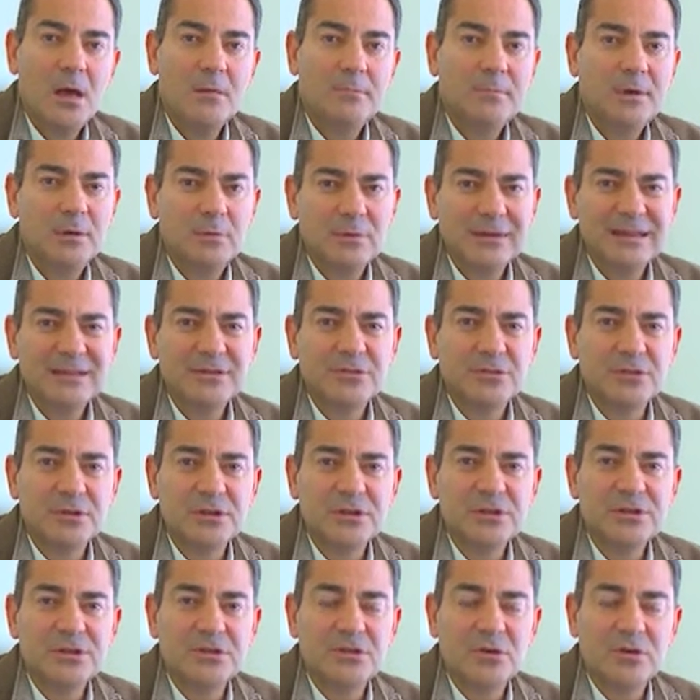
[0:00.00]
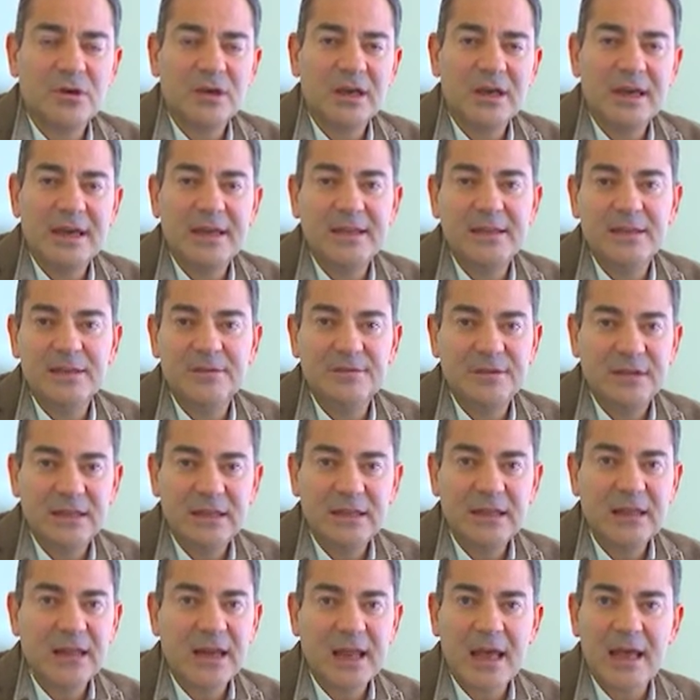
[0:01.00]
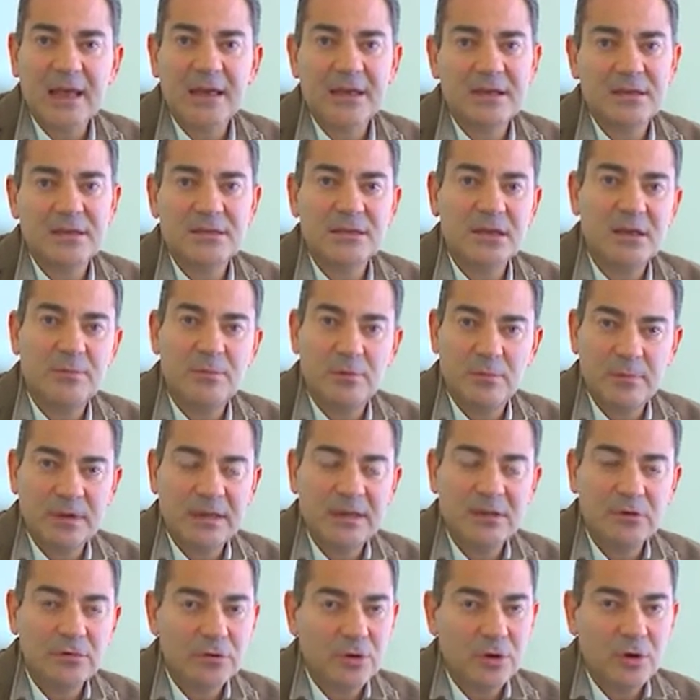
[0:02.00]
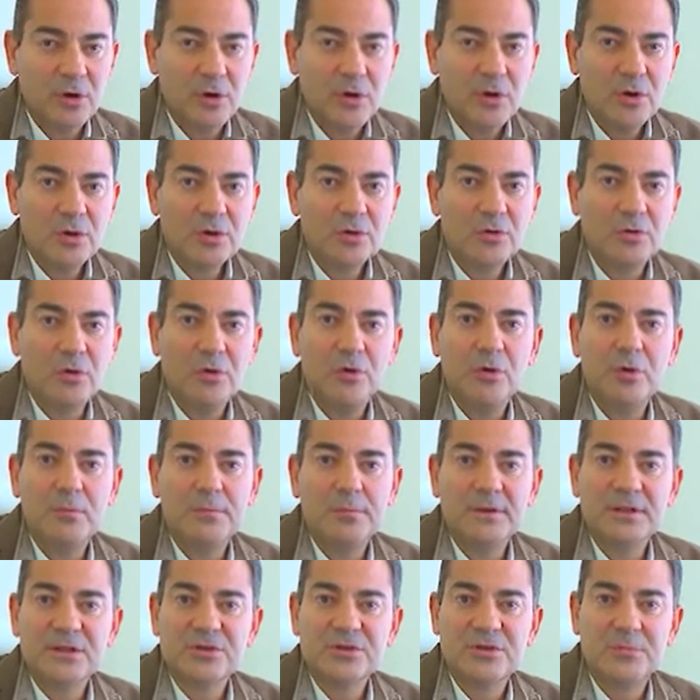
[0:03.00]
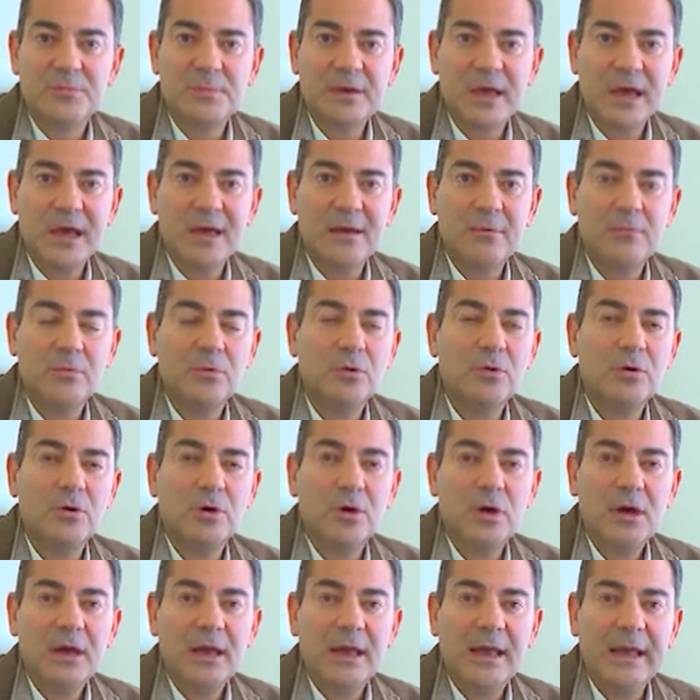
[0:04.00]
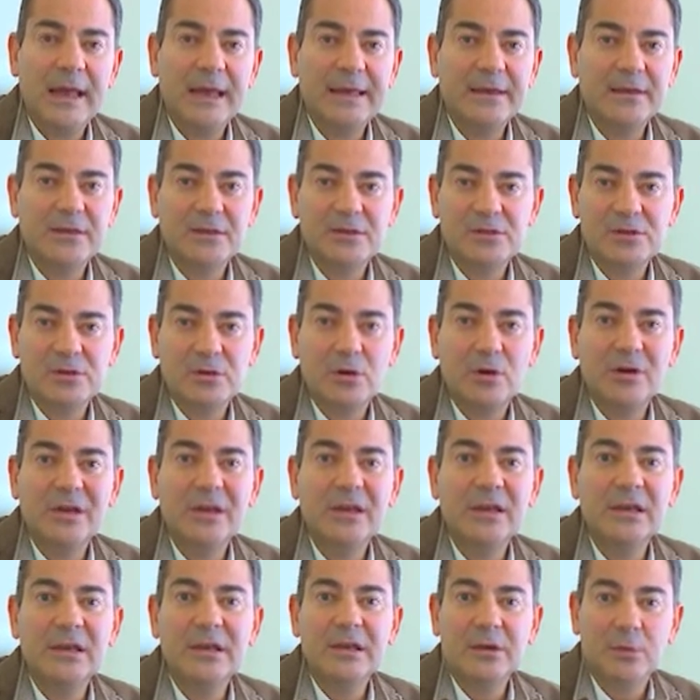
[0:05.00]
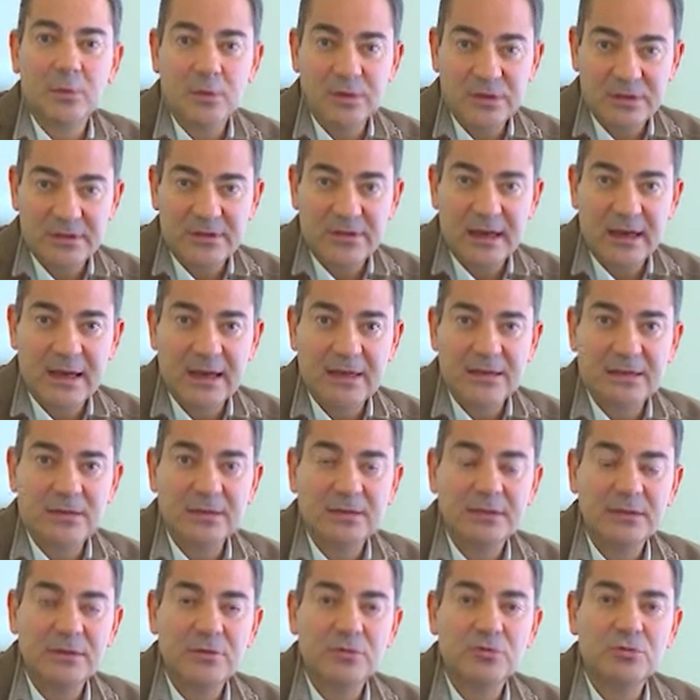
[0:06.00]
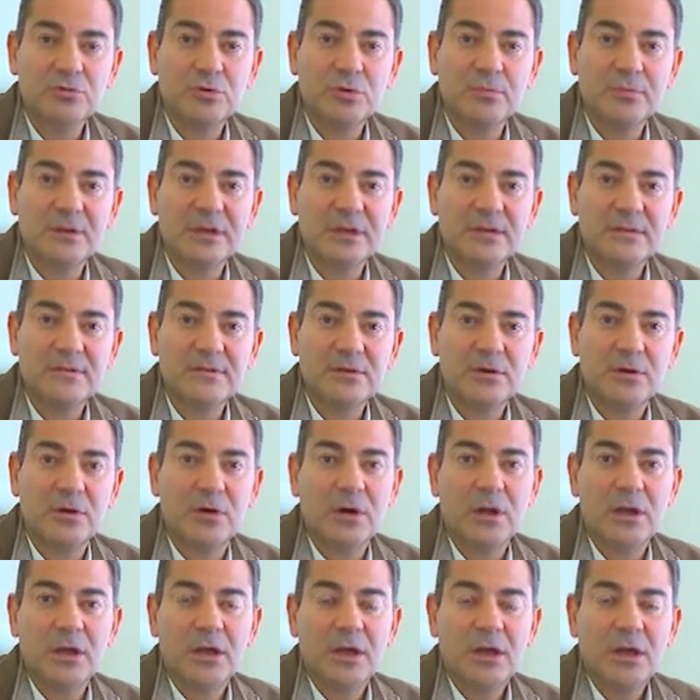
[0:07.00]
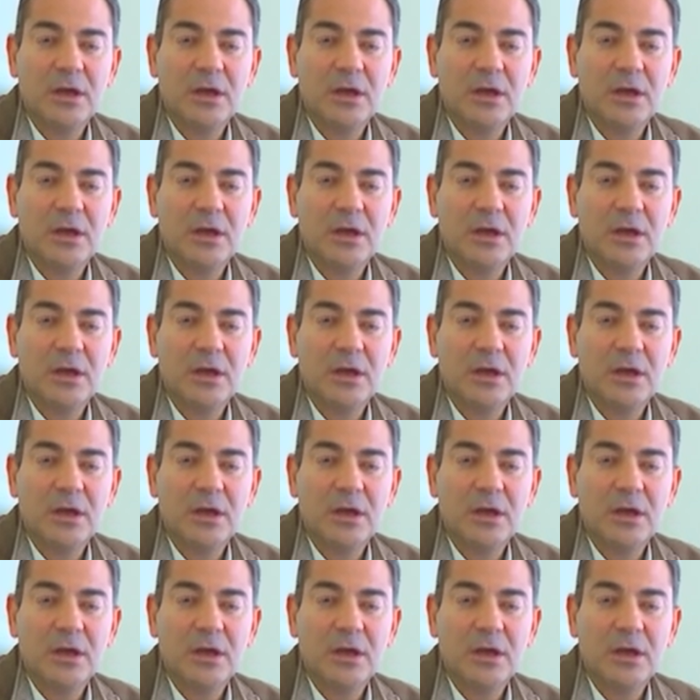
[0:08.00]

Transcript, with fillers: Beh, un altro rischio che è in divenire, anche se al momento non lo percepiamo, è il rischio illiquidità sulle obbligazioni,